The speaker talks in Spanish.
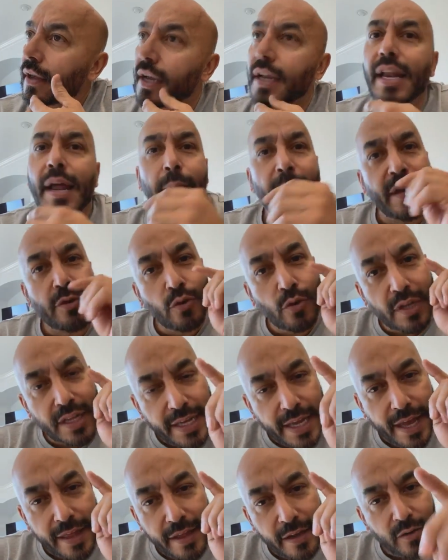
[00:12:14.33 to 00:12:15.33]
Y la
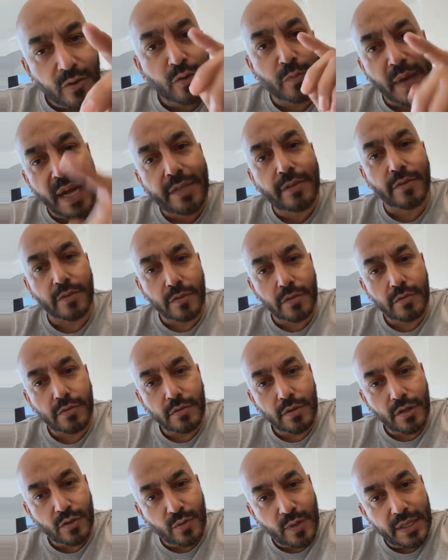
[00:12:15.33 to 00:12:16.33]
mayoría de los
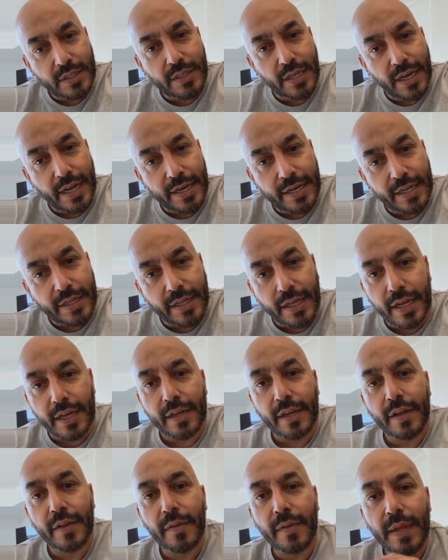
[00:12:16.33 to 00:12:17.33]
vatos, les voy a decir la
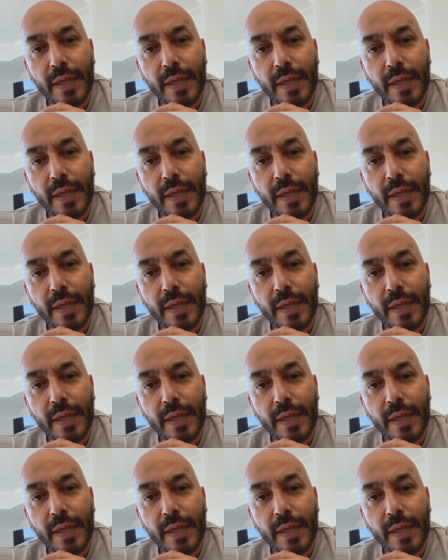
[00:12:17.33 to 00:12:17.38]
neta,